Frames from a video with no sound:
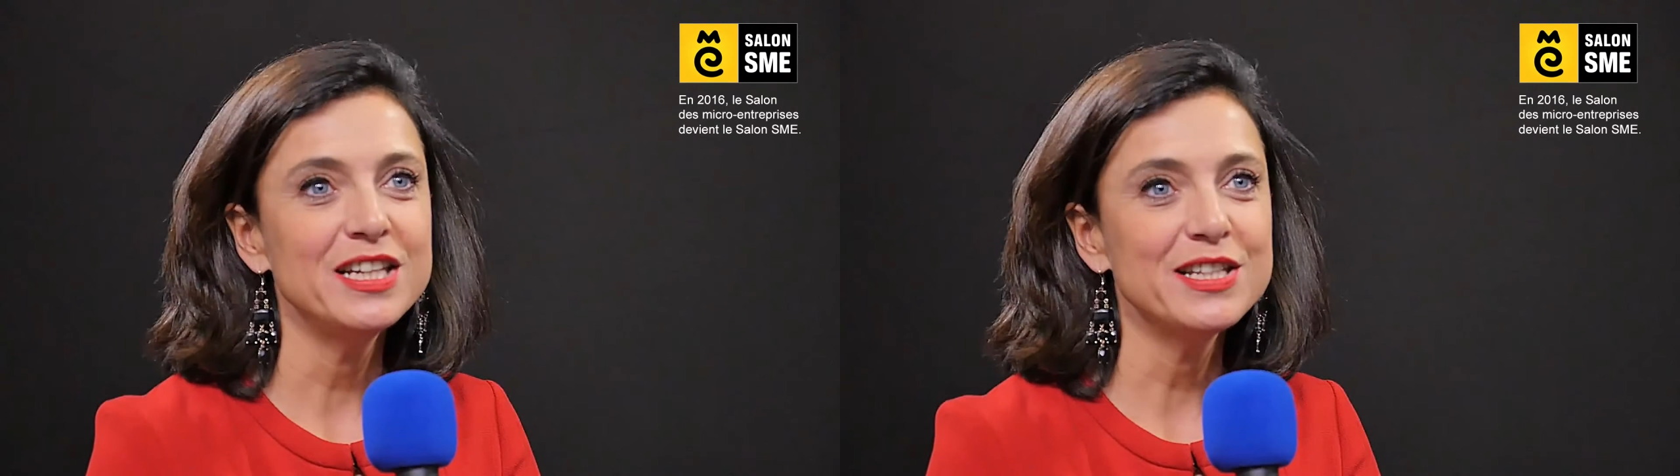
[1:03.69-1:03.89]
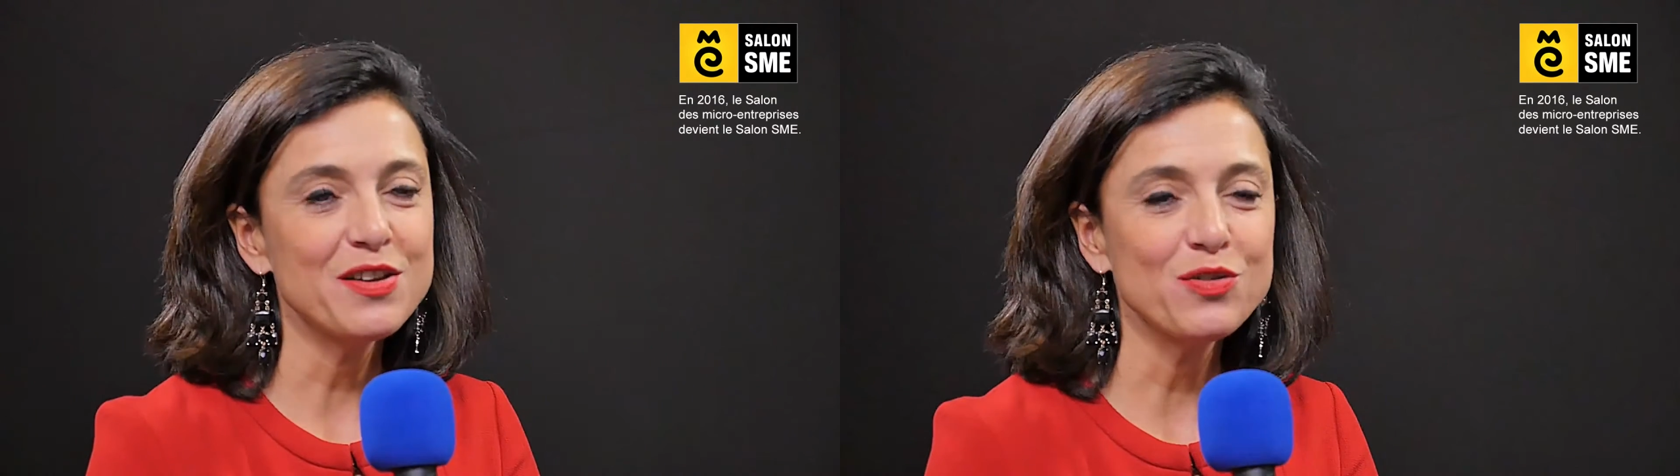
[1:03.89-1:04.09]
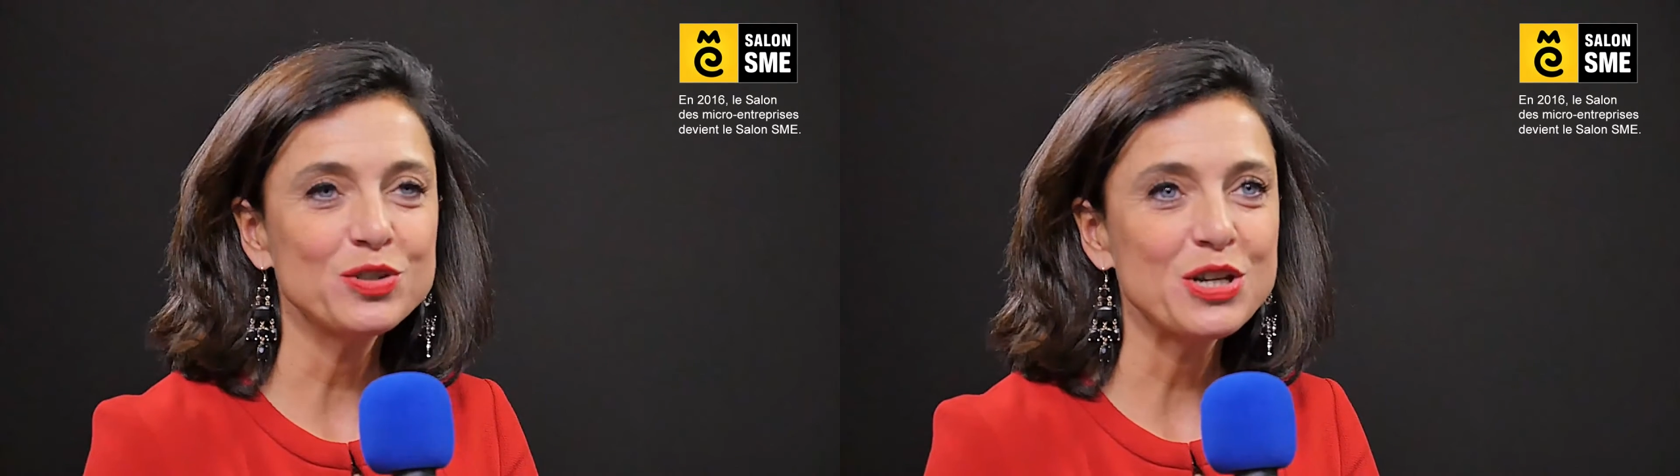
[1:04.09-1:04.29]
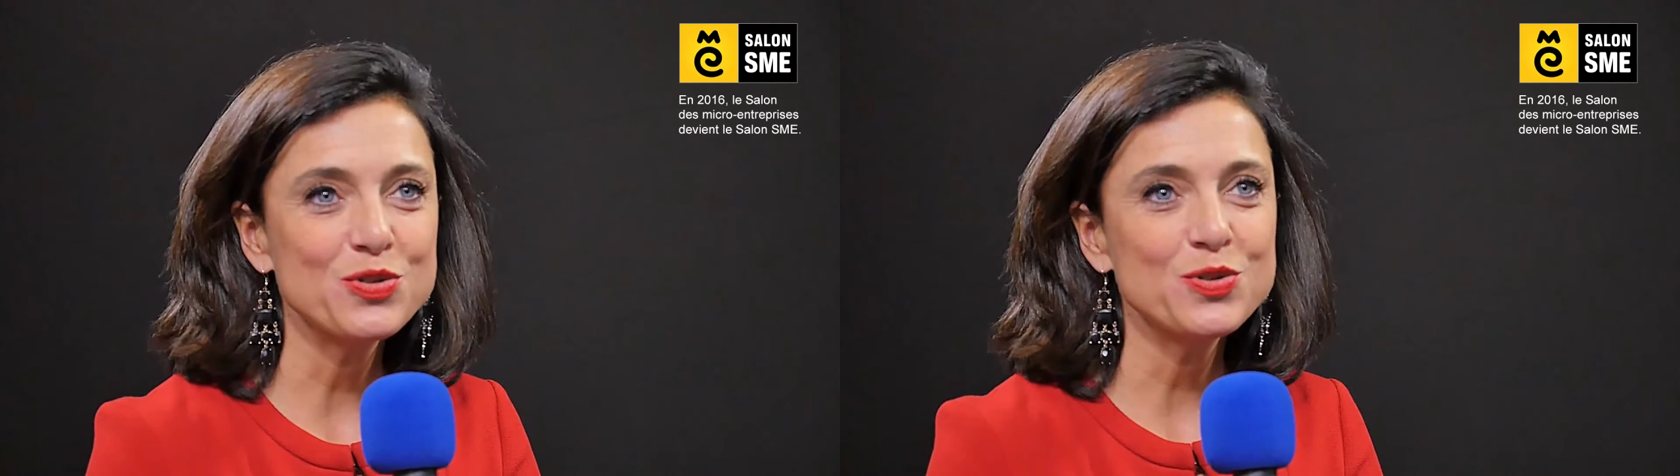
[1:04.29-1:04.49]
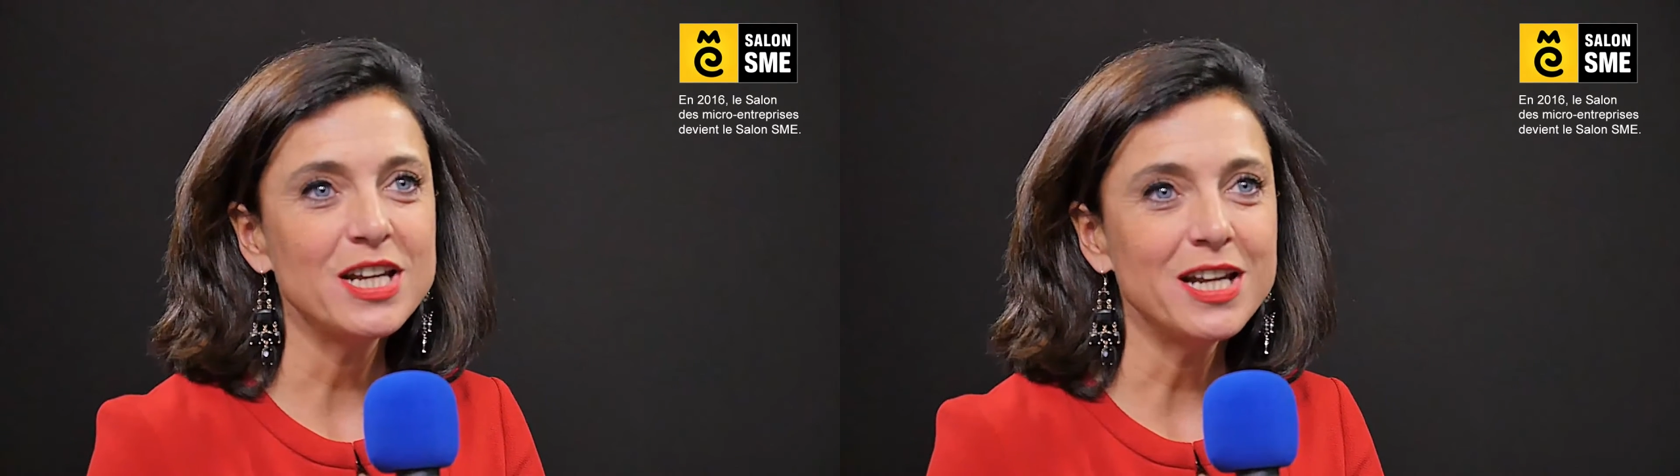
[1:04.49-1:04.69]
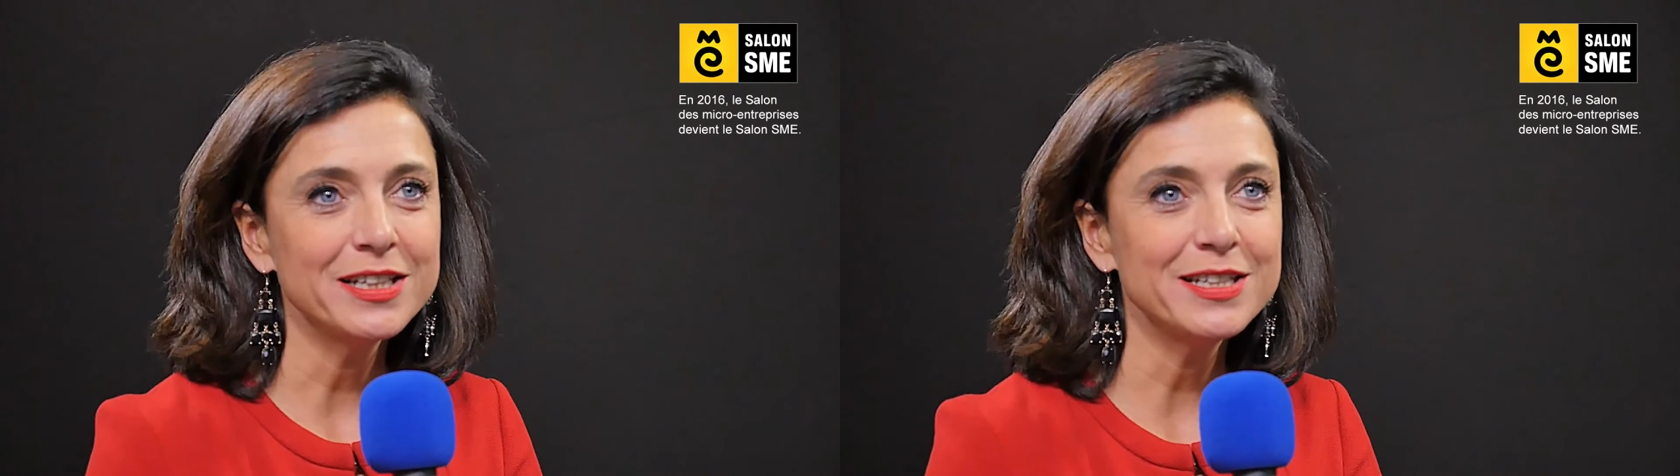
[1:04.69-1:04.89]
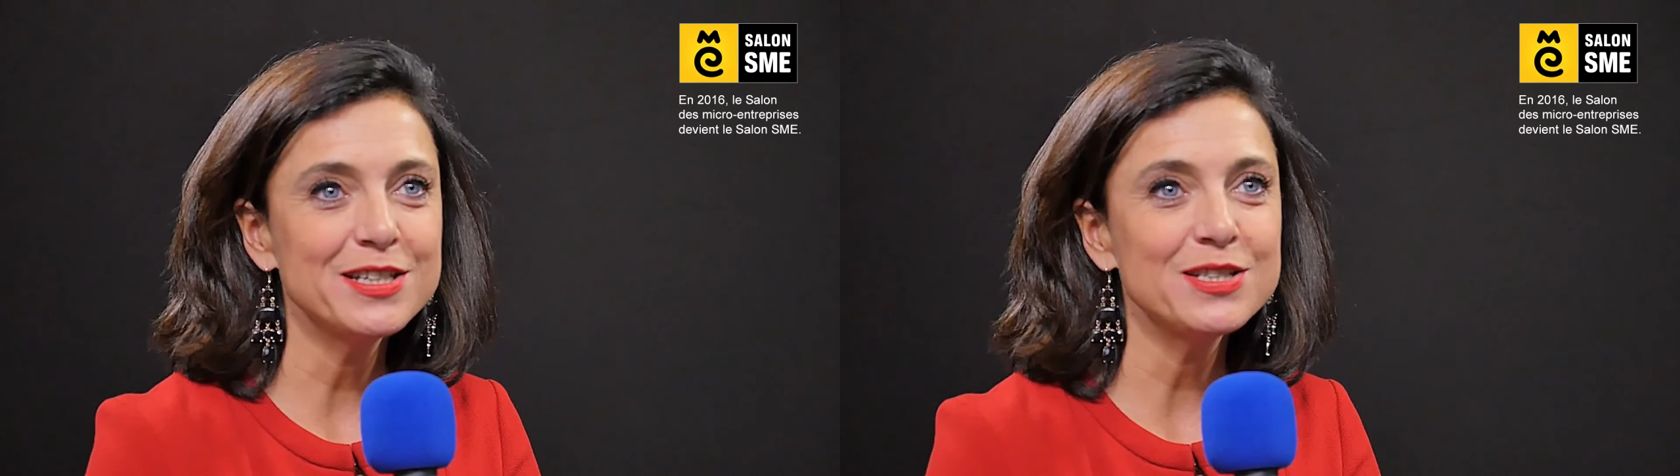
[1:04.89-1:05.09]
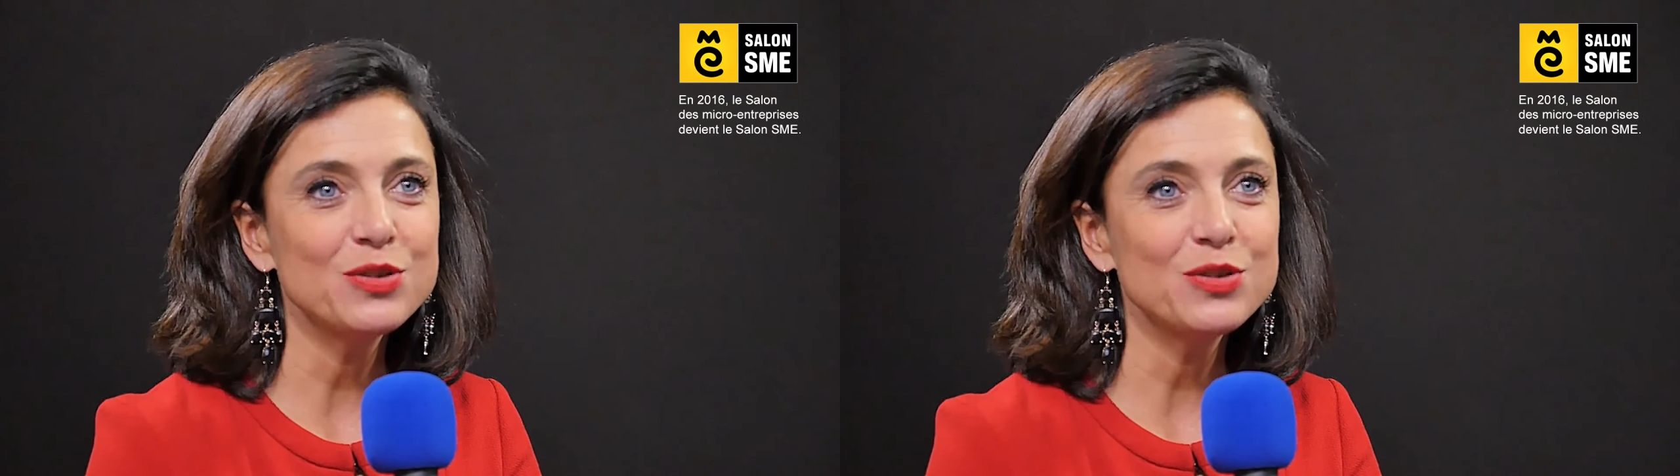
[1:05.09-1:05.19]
Les avantages du salarié,